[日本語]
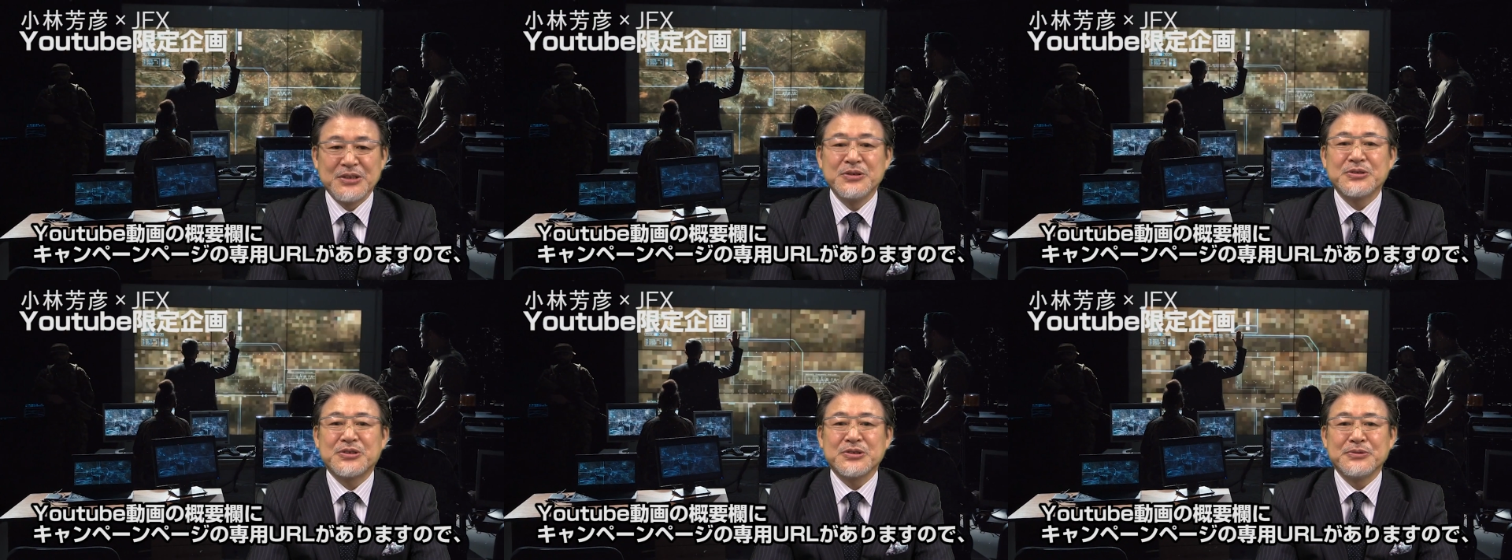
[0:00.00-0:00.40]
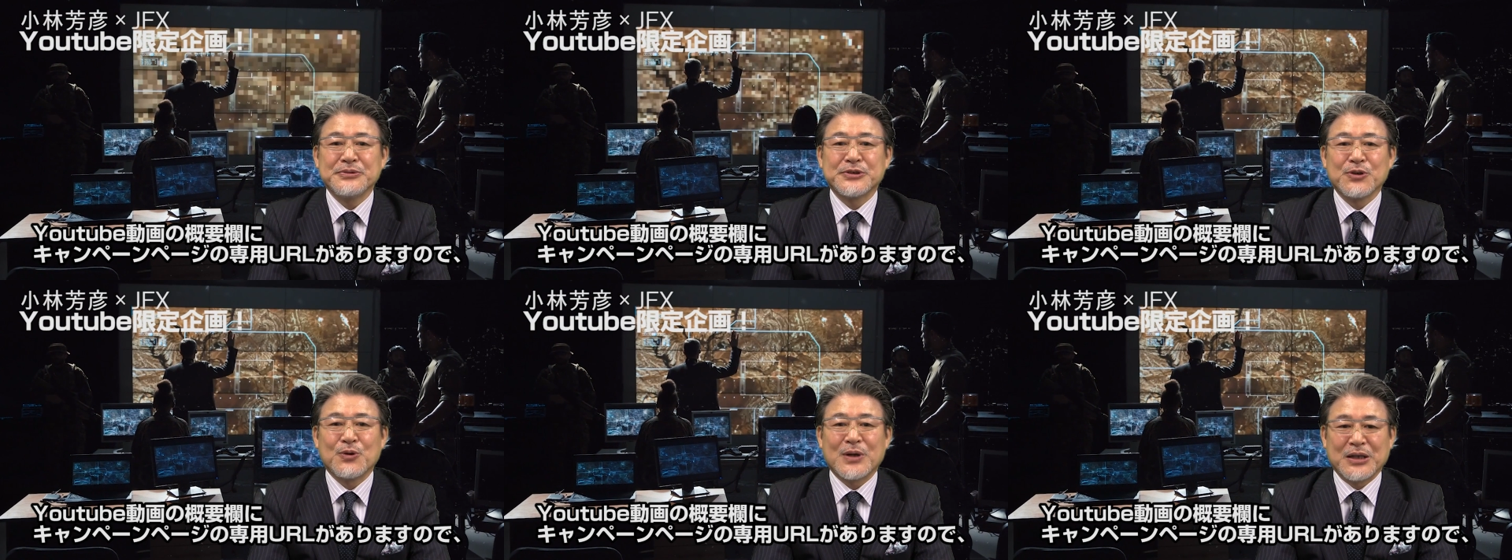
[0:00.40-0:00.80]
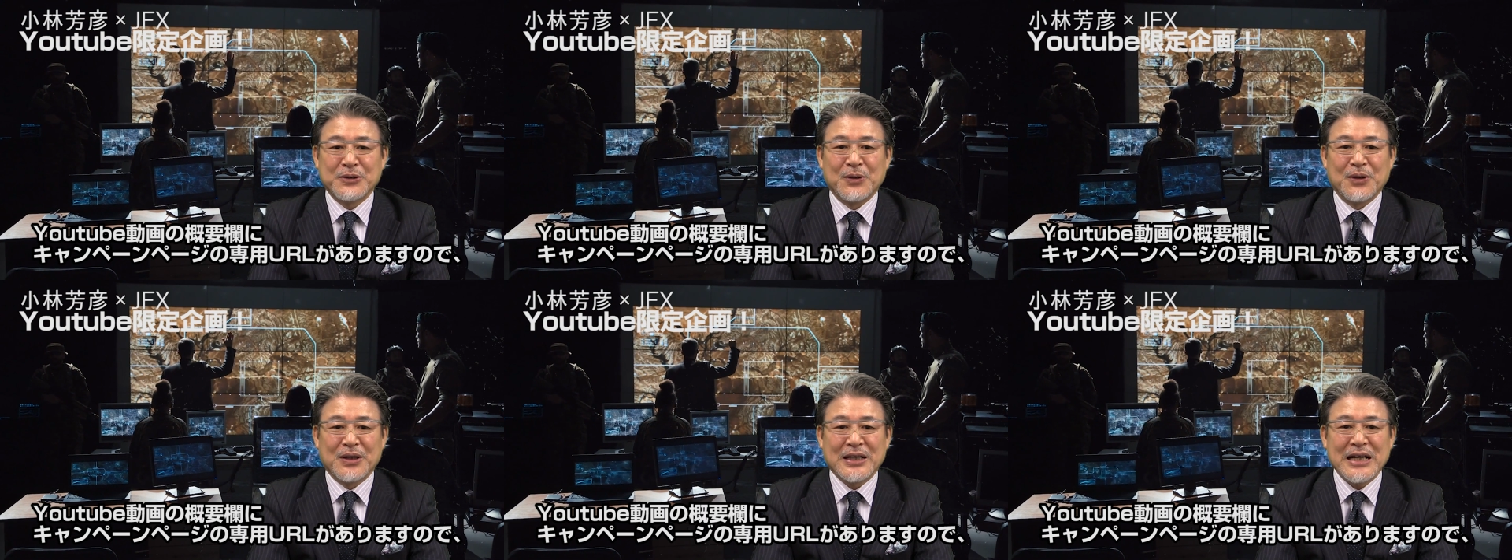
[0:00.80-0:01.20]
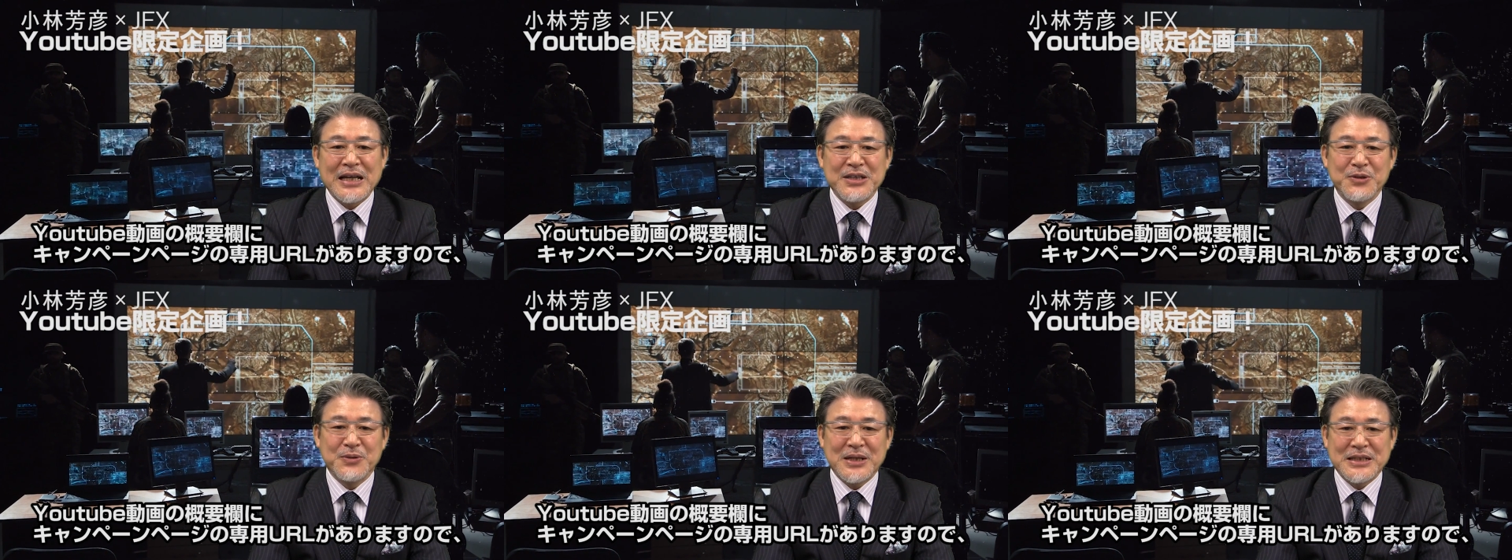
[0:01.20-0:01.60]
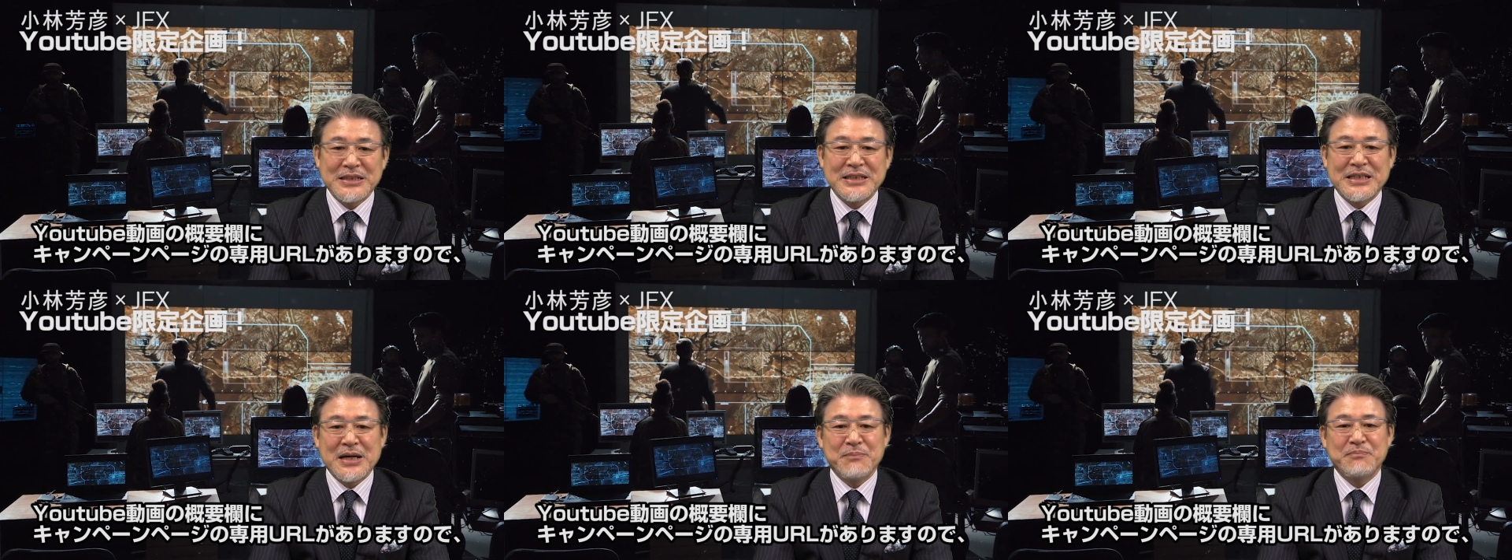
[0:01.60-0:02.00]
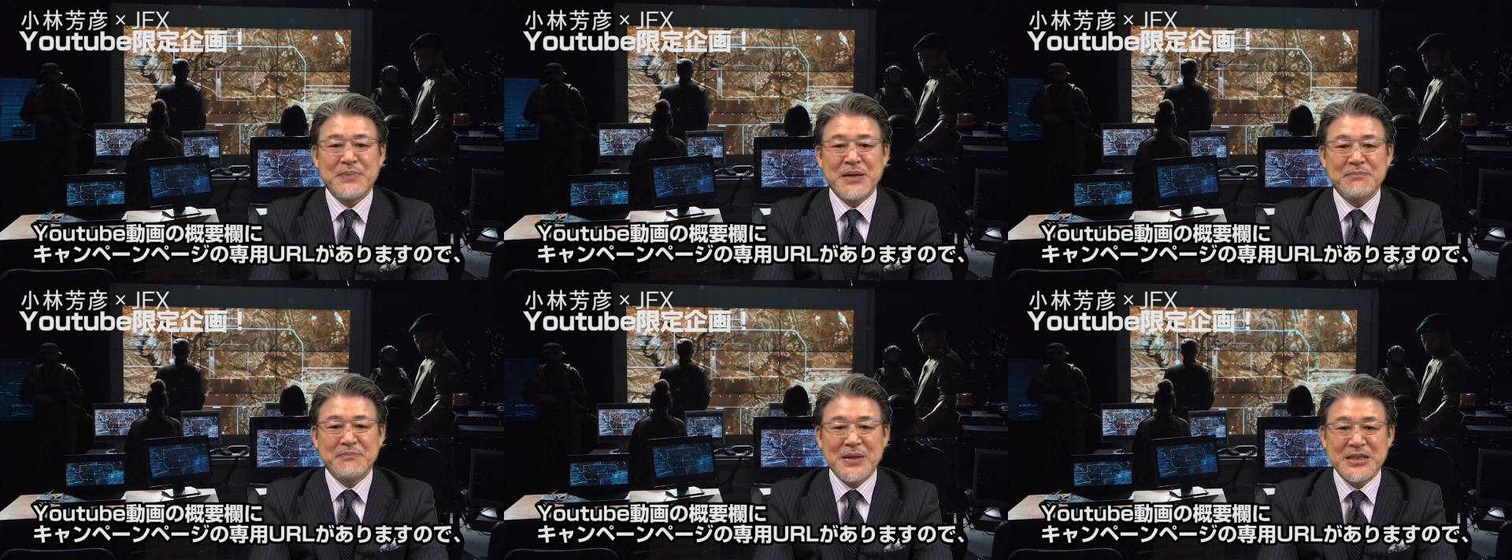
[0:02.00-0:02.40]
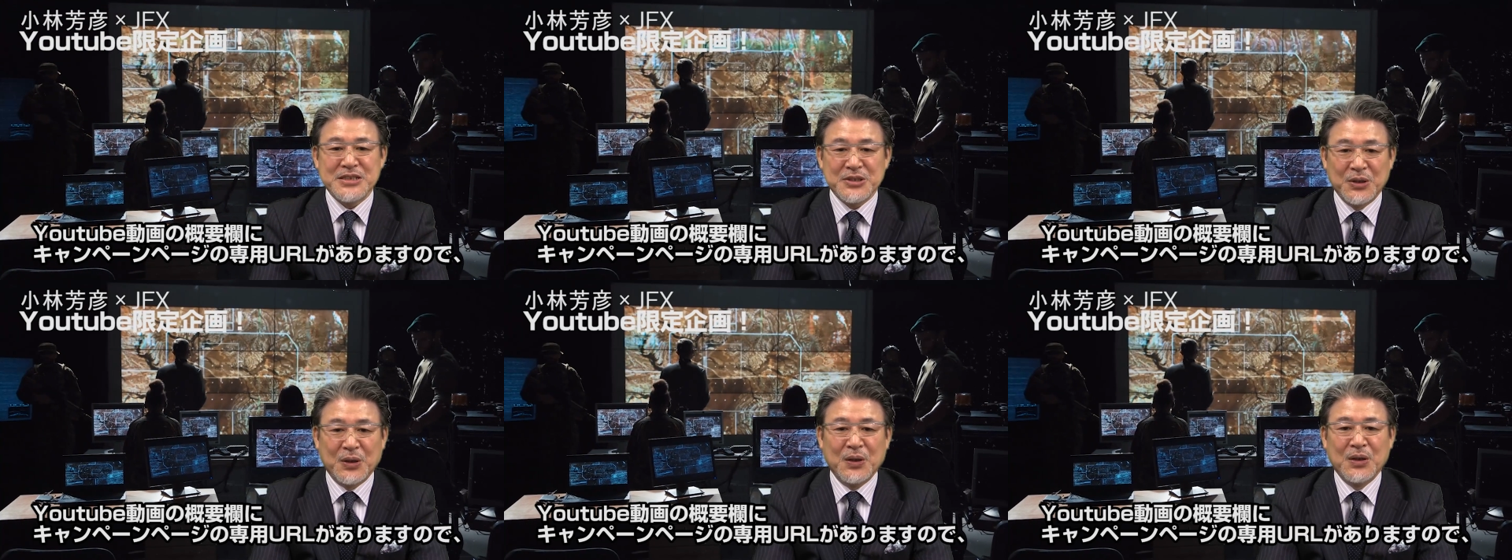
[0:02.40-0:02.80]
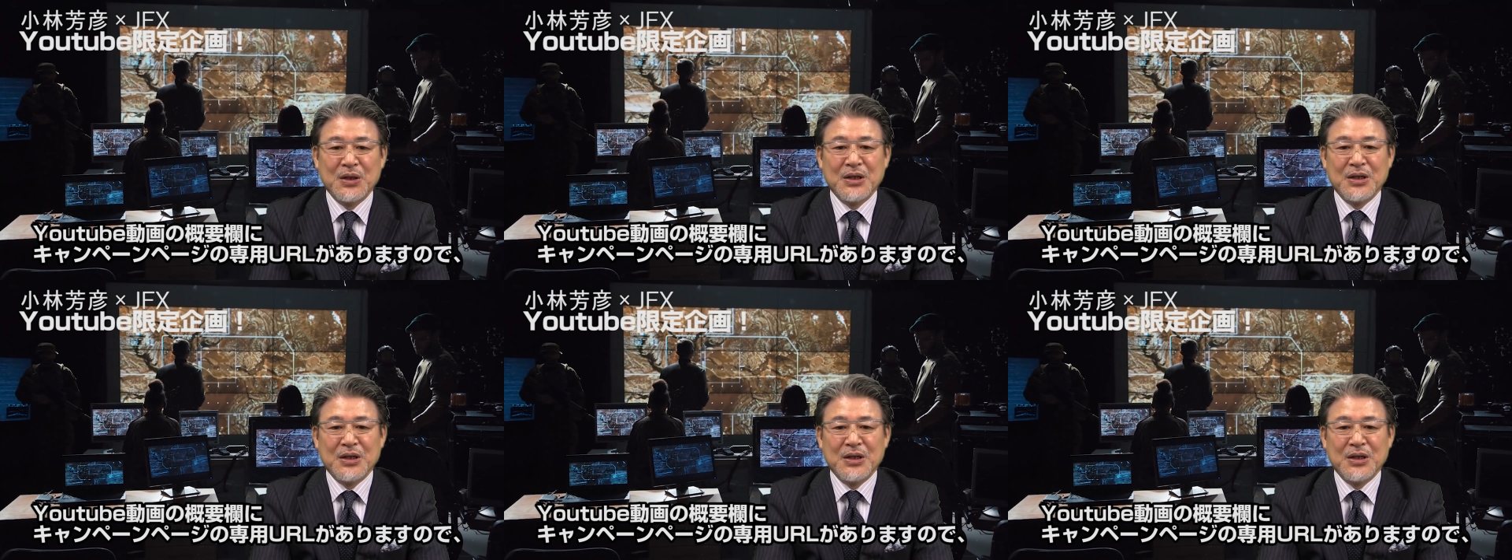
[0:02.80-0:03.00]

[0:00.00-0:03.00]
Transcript: YouTube 動画の概要欄にキャンペーンページの